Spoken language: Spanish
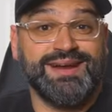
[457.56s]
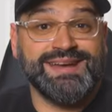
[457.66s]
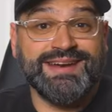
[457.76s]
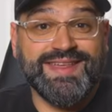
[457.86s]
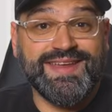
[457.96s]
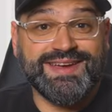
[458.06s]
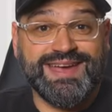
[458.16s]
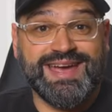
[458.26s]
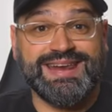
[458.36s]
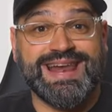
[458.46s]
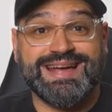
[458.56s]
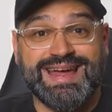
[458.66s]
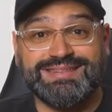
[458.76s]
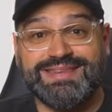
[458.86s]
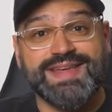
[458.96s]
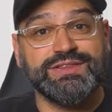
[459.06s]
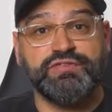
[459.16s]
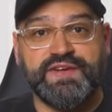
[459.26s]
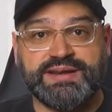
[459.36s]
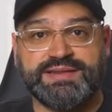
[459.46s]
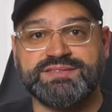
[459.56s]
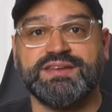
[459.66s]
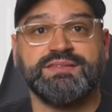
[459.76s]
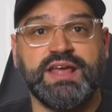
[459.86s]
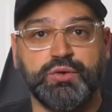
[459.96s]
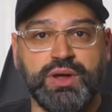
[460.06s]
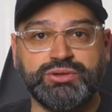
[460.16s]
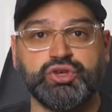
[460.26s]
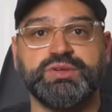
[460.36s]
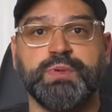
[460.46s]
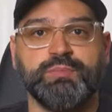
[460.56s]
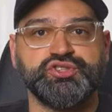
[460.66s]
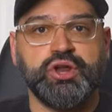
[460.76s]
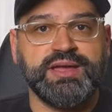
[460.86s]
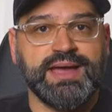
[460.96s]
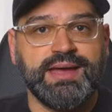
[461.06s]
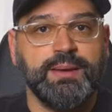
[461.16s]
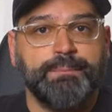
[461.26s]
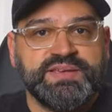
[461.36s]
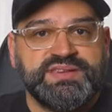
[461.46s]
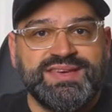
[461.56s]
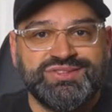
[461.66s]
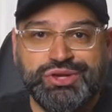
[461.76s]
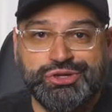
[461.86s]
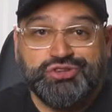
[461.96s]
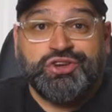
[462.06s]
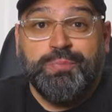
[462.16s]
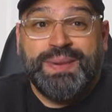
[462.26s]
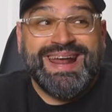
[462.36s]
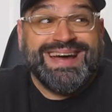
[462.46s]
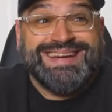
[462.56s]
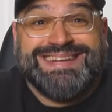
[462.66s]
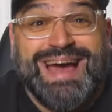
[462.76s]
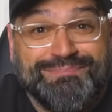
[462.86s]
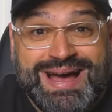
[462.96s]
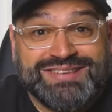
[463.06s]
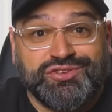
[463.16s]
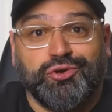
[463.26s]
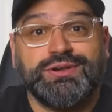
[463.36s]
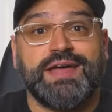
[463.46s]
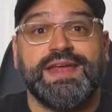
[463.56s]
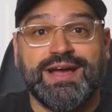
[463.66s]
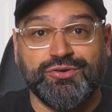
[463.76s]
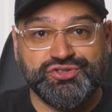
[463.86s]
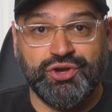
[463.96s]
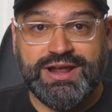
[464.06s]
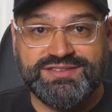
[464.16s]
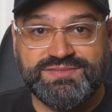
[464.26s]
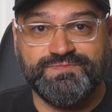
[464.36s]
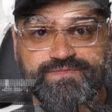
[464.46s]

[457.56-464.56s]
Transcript: la realidad es que la cantidad de ofertas, descuentos y promociones que hay en PCs no se compara jamás con la de las consolas.